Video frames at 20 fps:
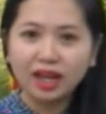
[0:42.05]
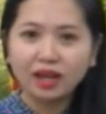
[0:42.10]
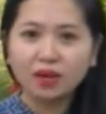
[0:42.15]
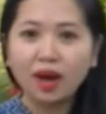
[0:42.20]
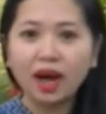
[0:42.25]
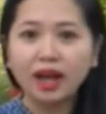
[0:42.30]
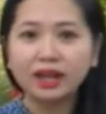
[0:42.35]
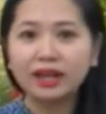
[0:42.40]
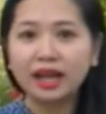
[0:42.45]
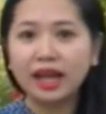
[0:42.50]

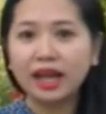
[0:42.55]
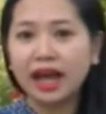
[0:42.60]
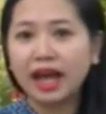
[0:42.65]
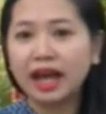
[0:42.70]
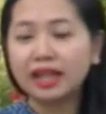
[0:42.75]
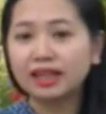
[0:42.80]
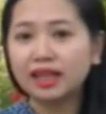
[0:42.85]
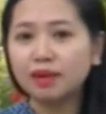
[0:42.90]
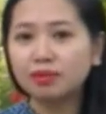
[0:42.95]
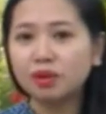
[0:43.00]
Đoàn Nghệ
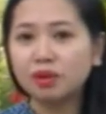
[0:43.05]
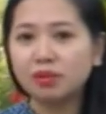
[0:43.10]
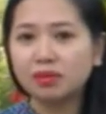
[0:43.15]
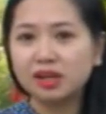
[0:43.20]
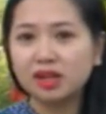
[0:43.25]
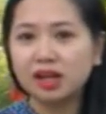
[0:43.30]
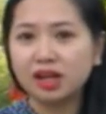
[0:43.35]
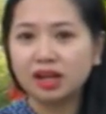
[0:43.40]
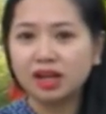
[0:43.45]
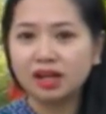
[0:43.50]
An tiếp tục
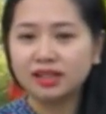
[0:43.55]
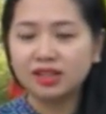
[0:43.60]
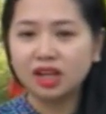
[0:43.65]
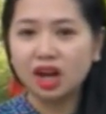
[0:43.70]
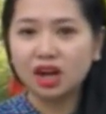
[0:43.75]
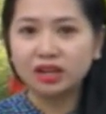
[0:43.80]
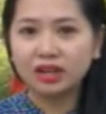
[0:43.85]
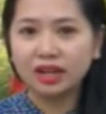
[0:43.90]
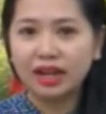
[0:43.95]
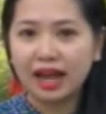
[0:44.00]
được lựa
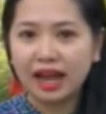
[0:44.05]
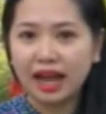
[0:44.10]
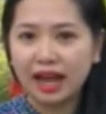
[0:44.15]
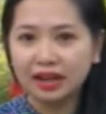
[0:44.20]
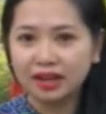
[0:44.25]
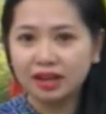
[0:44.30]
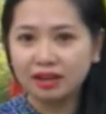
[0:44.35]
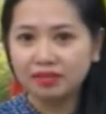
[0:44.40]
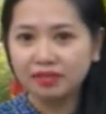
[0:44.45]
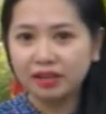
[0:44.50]
chọn
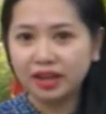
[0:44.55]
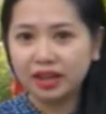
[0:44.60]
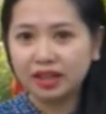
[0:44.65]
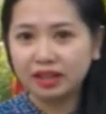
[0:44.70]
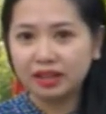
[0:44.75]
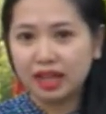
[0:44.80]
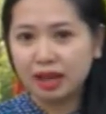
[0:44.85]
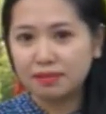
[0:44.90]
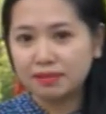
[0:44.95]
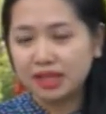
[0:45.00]
là đơn
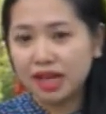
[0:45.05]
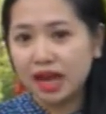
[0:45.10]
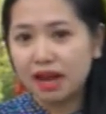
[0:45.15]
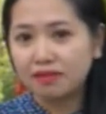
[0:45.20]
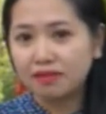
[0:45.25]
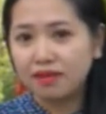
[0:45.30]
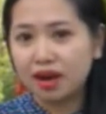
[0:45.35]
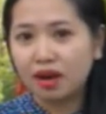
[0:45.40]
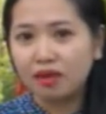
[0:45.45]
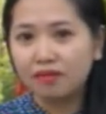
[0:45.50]
vị tham
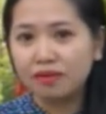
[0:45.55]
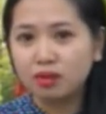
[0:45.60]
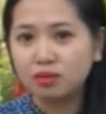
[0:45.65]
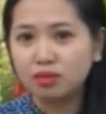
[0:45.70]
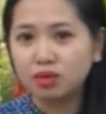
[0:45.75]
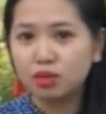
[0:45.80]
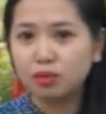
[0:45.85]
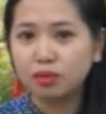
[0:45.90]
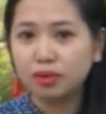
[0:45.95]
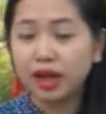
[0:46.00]
gia vào
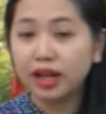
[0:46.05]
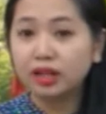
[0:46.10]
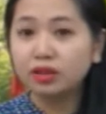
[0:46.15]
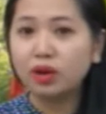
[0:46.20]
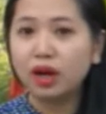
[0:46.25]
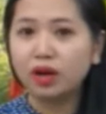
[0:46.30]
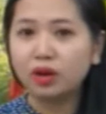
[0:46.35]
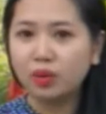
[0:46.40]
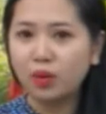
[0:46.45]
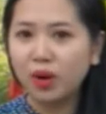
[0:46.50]
vòng chung kết
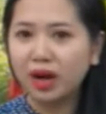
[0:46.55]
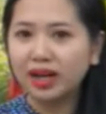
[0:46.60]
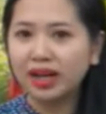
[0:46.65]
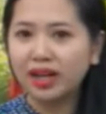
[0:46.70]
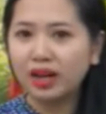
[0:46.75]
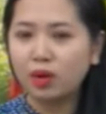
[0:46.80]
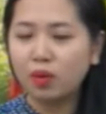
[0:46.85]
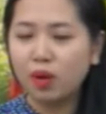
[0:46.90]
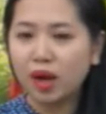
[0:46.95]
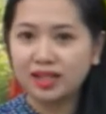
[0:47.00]
toàn quốc
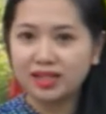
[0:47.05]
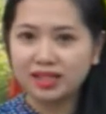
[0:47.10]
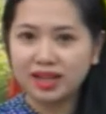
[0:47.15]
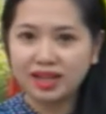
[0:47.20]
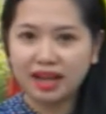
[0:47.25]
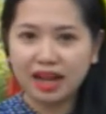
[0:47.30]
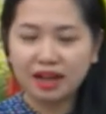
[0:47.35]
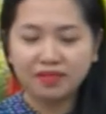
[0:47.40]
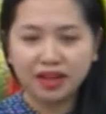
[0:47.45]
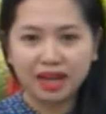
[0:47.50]
Liên hoan
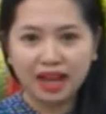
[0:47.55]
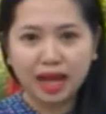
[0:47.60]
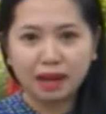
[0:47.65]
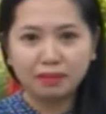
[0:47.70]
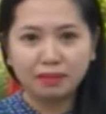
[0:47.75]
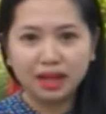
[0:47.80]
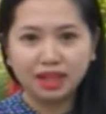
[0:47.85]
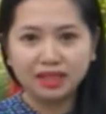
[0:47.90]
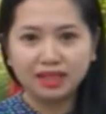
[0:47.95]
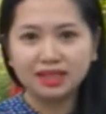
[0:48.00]
dân ca Việt
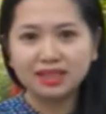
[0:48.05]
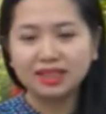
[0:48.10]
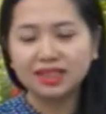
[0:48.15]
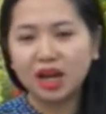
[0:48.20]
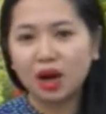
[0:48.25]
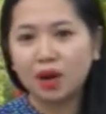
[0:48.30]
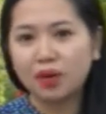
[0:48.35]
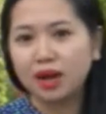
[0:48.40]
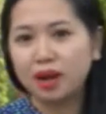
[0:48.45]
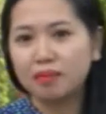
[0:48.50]
Nam lần thứ
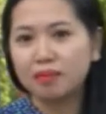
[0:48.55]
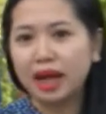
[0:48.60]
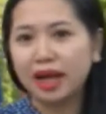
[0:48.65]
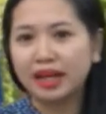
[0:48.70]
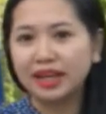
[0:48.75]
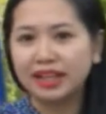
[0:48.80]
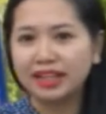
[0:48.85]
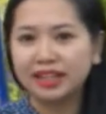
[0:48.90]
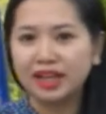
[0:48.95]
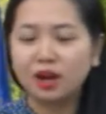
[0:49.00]
6 năm
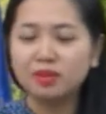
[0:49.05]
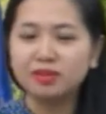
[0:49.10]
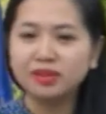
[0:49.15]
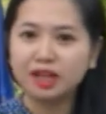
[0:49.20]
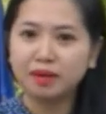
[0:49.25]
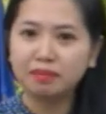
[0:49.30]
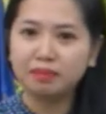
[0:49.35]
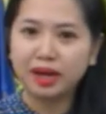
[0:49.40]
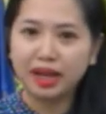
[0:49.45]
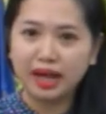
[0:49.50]

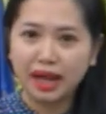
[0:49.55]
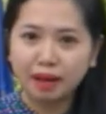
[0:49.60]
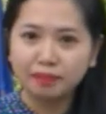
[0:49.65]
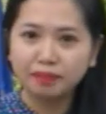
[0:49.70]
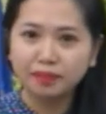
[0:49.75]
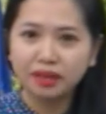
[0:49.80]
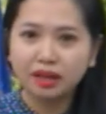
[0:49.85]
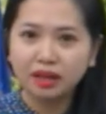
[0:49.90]
2015.